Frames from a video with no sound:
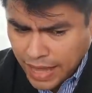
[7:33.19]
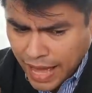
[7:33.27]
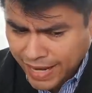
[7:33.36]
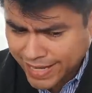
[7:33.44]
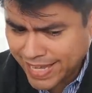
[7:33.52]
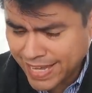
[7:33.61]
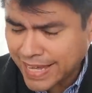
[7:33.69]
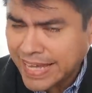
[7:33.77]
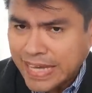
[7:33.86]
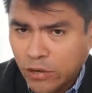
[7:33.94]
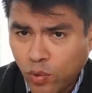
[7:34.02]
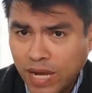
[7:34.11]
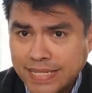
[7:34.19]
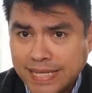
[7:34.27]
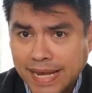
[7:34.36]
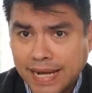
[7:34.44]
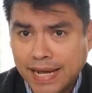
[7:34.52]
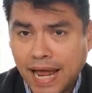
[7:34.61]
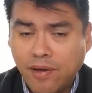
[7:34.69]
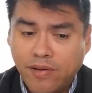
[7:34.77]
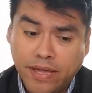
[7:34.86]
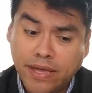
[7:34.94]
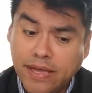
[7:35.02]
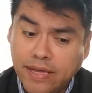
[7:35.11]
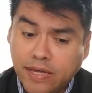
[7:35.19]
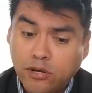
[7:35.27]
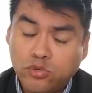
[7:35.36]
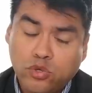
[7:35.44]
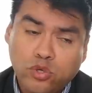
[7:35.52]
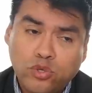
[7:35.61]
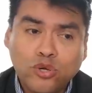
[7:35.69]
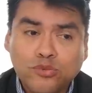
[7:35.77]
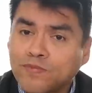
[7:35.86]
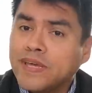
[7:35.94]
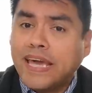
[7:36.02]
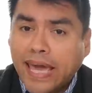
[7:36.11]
Aquí, ¿cuál es la clave? Que nosotros